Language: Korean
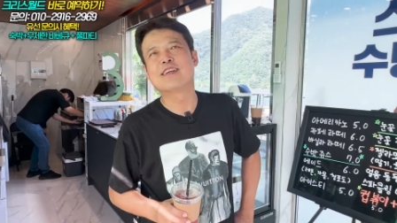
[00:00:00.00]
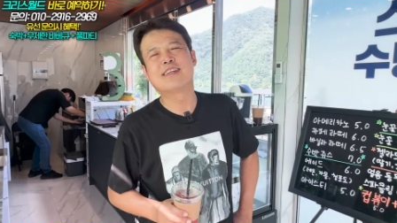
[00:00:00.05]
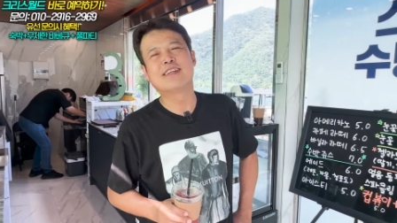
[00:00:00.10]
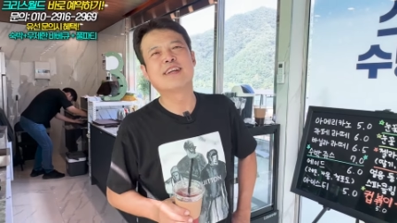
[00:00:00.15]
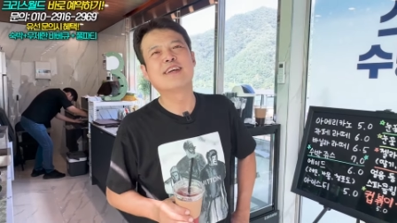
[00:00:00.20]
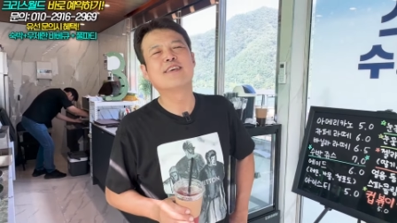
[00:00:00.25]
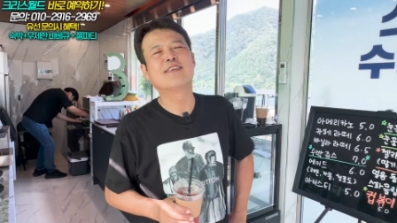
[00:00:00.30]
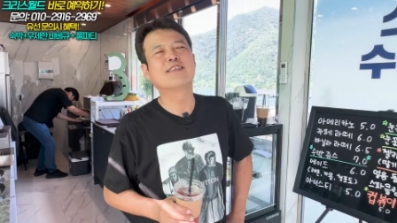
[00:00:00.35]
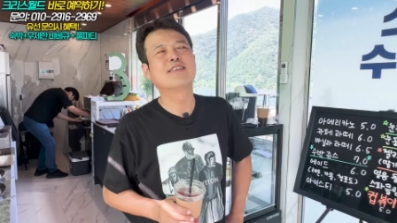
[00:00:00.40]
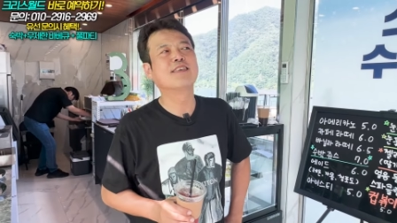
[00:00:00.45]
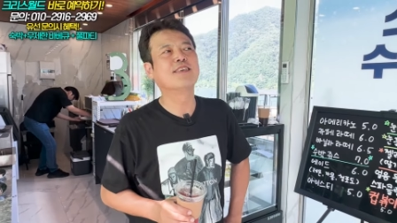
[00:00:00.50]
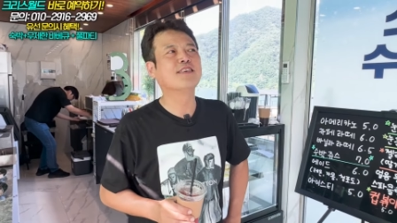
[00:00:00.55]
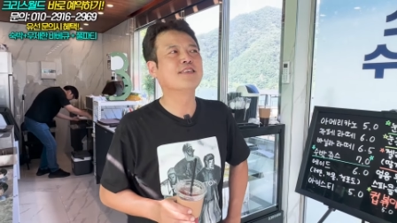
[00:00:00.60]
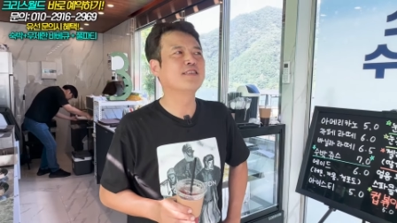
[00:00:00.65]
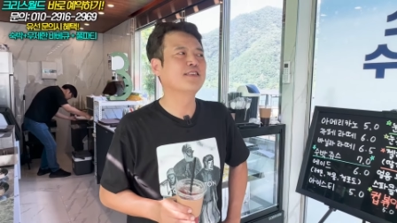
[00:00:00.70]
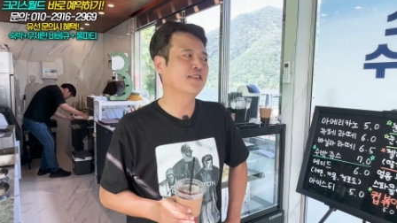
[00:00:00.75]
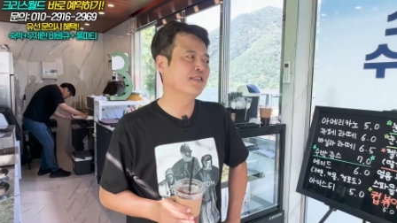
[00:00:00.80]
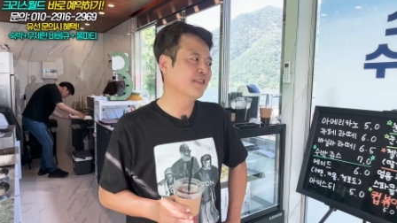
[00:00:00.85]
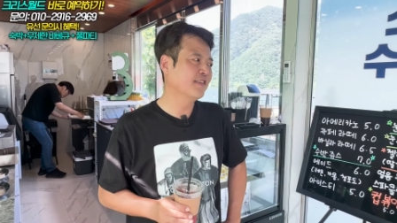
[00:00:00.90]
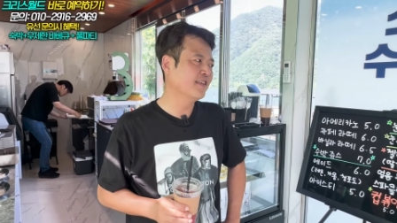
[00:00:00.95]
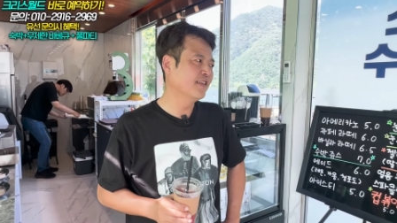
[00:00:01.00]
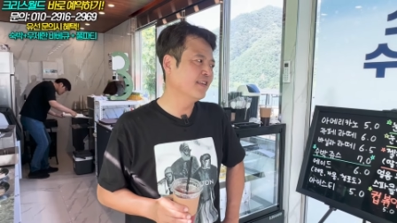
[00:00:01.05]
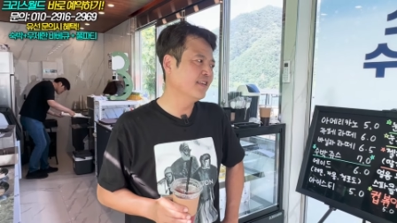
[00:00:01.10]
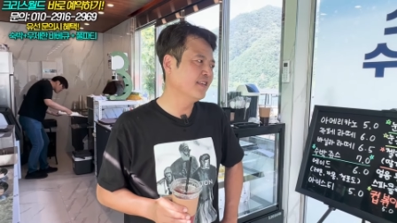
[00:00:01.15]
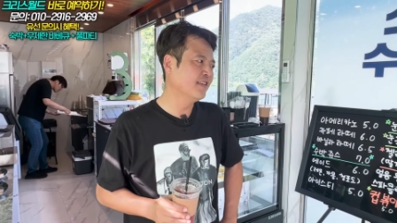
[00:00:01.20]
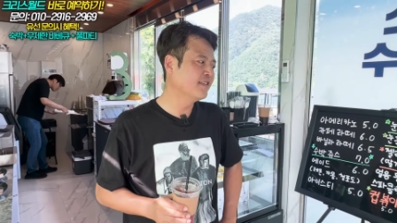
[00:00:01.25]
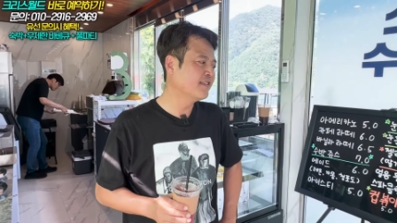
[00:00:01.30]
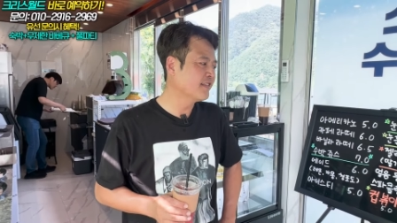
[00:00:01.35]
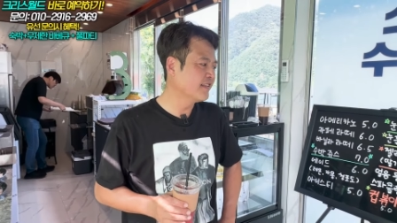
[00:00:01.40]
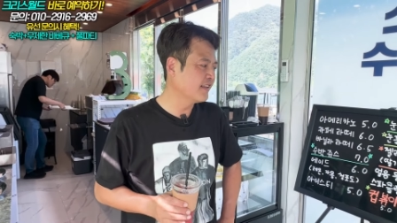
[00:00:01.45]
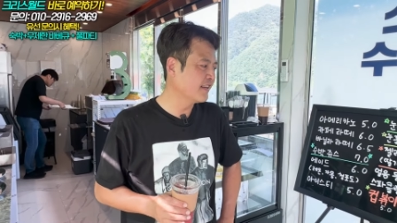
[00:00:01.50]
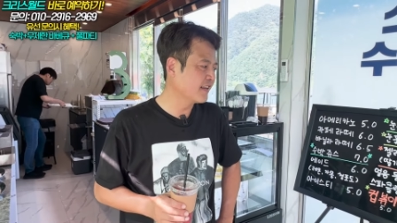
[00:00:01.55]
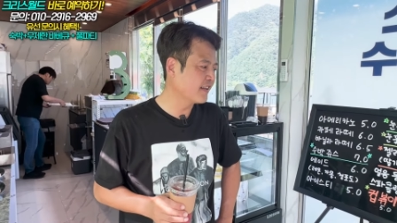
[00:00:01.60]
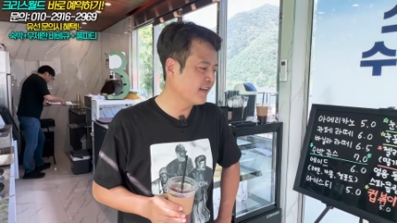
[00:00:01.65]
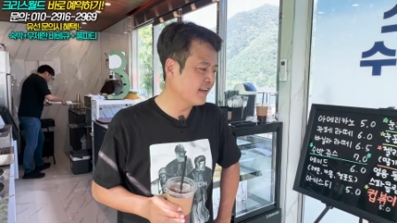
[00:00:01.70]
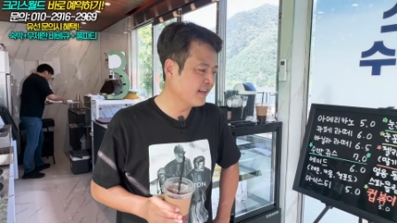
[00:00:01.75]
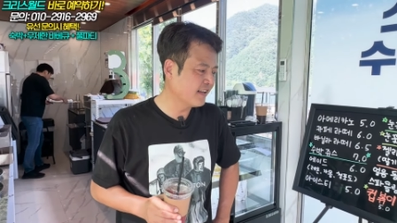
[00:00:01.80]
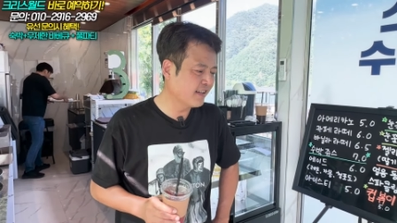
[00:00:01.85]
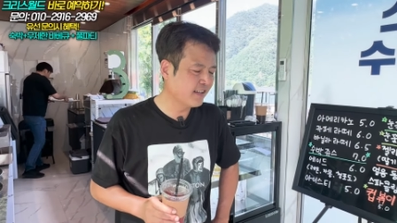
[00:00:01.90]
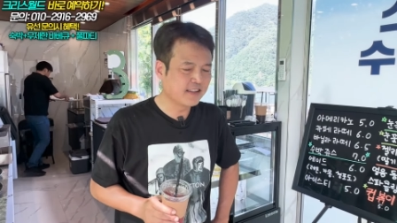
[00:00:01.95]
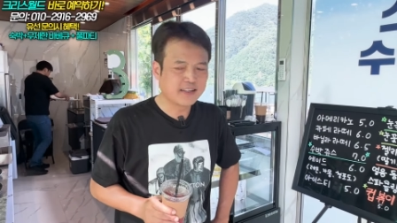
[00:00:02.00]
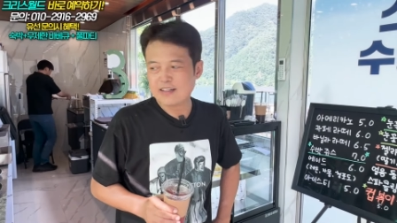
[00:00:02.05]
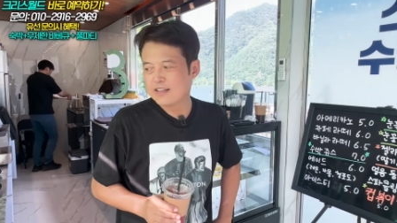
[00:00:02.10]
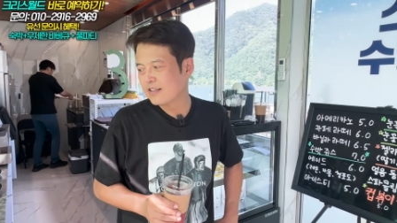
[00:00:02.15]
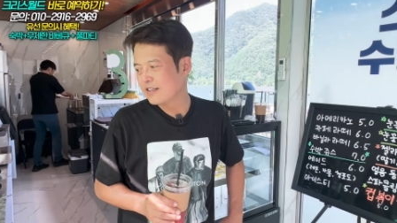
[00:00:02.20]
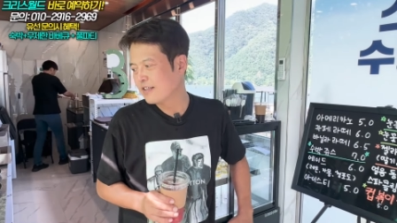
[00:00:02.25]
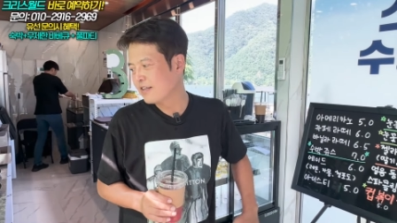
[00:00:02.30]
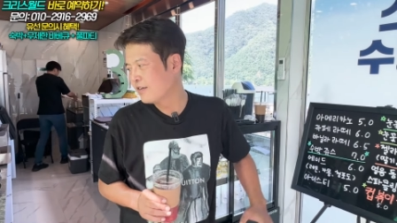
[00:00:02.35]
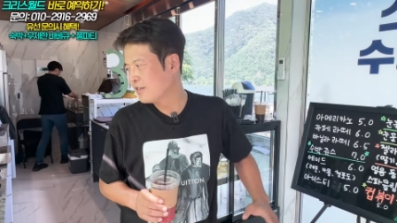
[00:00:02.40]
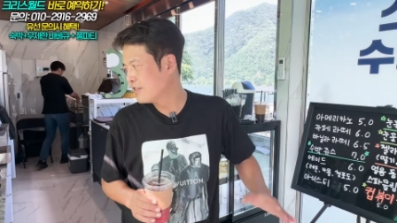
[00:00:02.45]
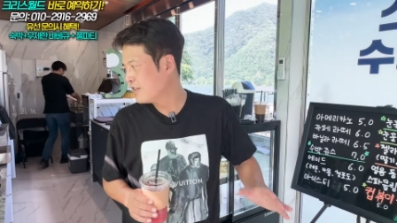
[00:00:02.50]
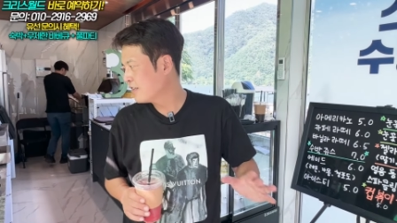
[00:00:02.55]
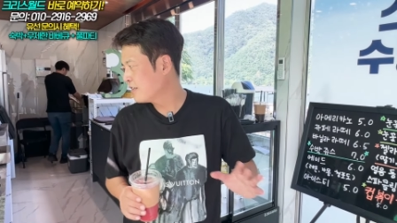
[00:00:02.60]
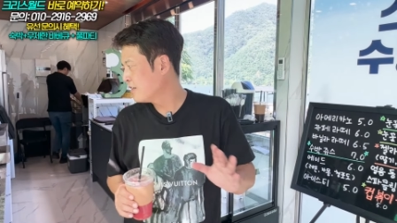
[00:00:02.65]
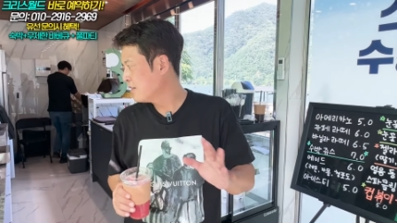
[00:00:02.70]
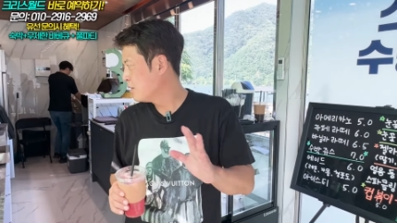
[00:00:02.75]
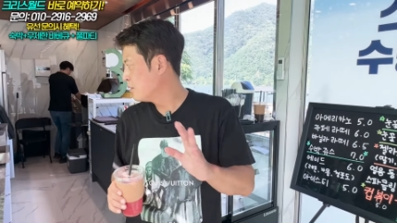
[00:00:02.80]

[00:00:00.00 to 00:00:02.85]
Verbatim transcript: 그래요. 그런 것들이 있으니까. 어쨌든